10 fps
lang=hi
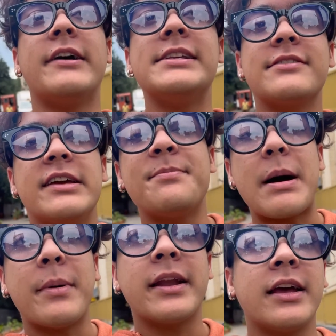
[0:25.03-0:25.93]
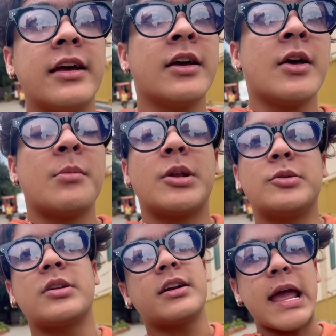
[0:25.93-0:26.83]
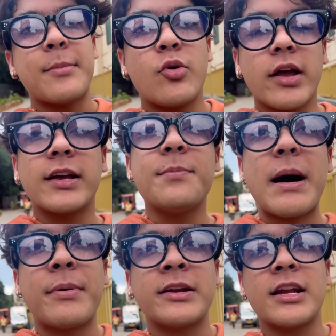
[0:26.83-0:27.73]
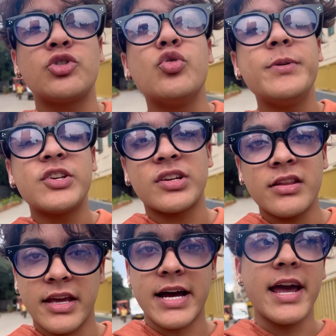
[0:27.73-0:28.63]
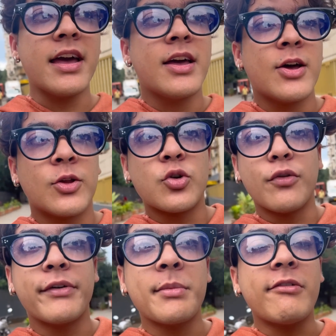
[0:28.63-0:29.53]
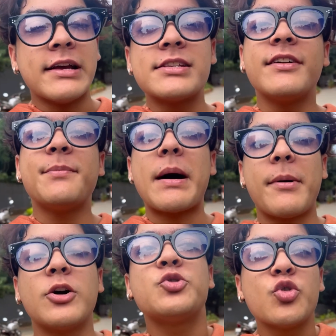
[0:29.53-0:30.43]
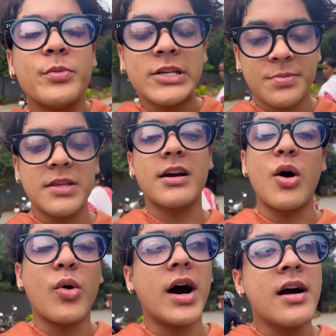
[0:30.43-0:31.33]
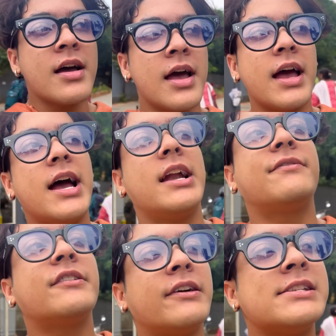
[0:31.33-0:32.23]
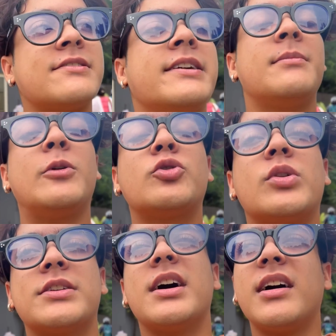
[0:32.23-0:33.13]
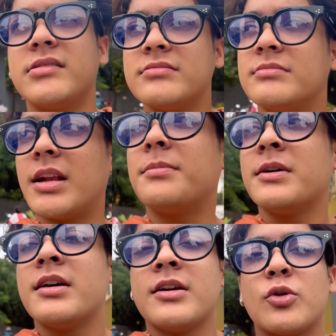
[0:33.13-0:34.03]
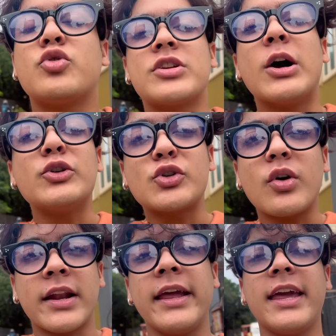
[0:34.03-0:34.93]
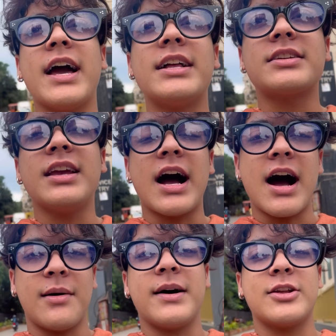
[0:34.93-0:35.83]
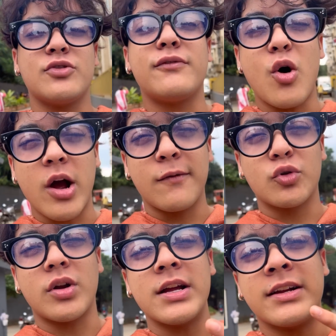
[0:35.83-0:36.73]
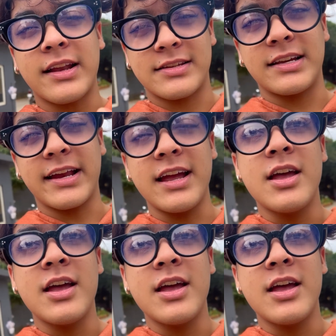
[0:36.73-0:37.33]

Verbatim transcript: वहीं से वहीं पापा ने मतलब इतना टाइम हो गया कि पापा ने ना जू बीच नहीं देखा है तो फिर मैं वहीं से वहीं पापा को जू बीच भी दिखाऊंगा एंड फिर वहीं से वहीं हम लोग थोड़ा सा मतलब कुछ ना कुछ तो करेंगे आज कि हाँ हमारा जो ब्लॉग है वो थोड़ा इंटरेस्टिंग रहे